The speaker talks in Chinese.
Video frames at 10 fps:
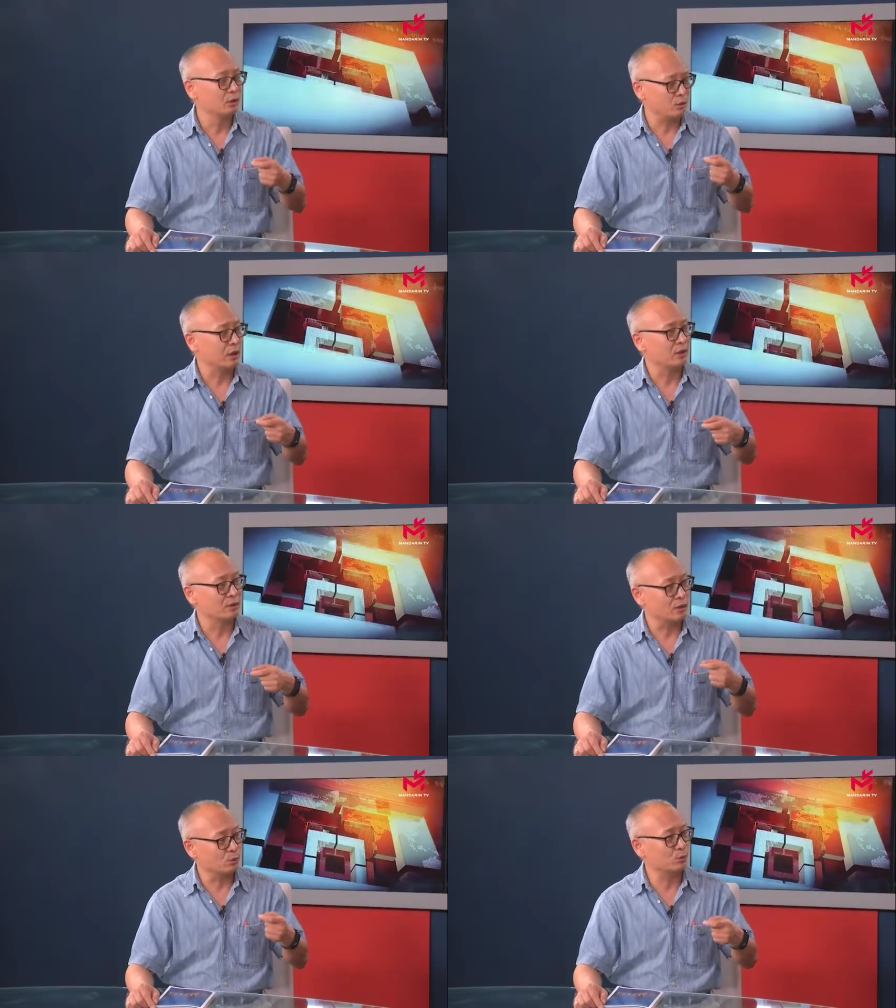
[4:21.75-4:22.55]
对，
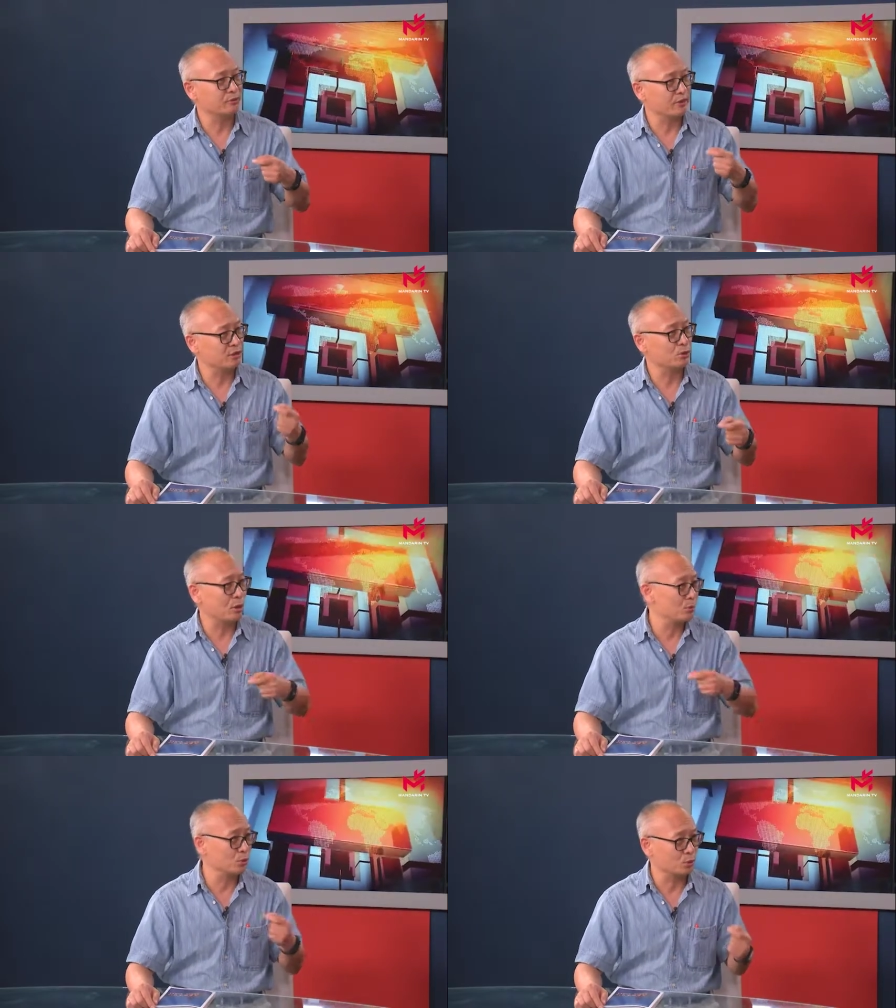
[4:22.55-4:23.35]
铁路飞机
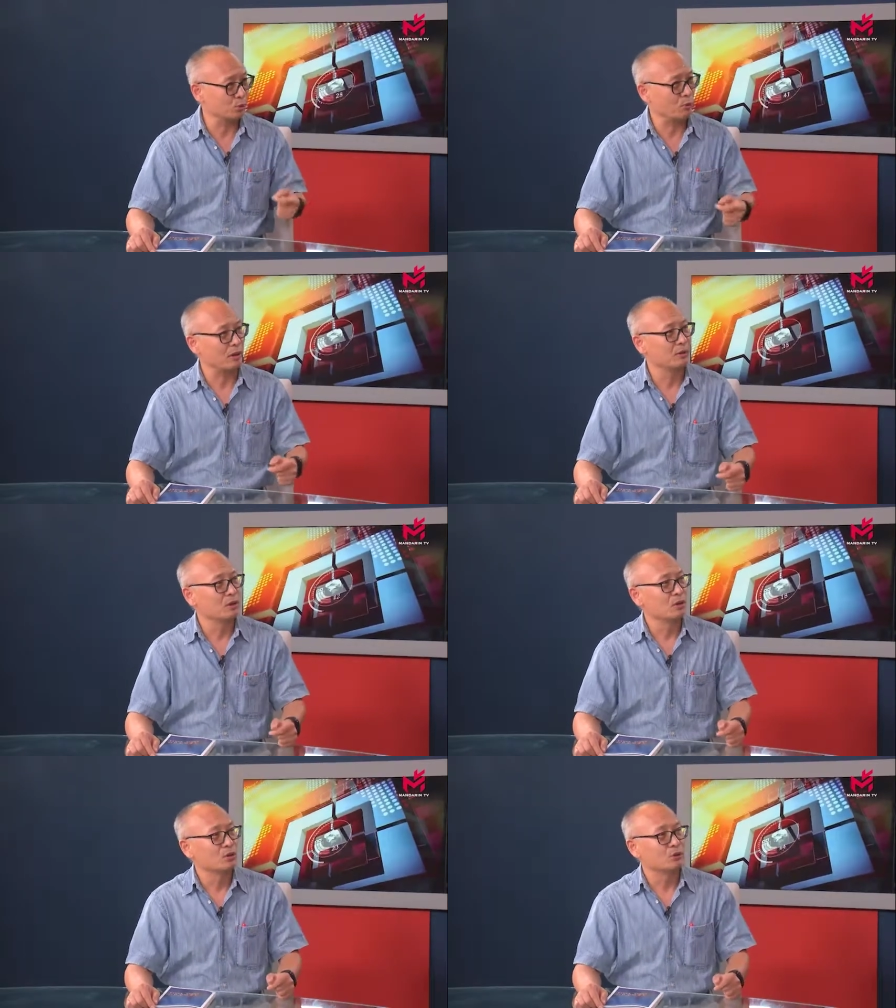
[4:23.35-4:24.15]
全部中断，
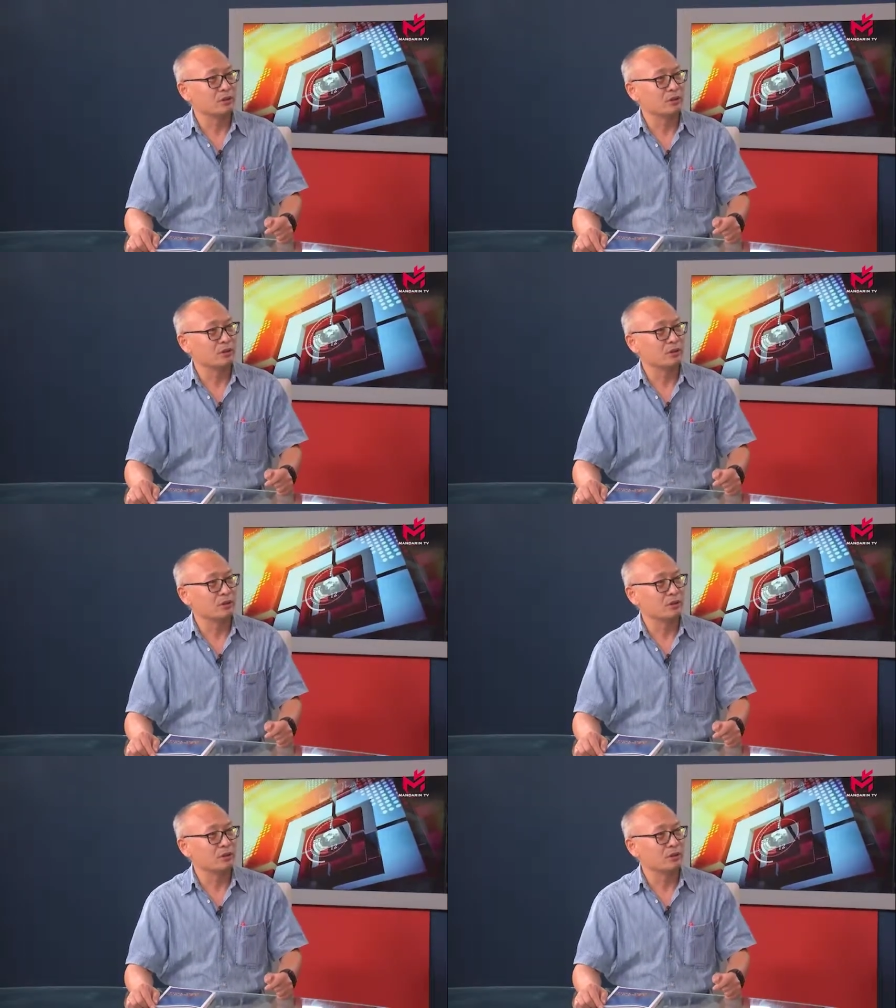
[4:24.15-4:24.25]
嗯，所以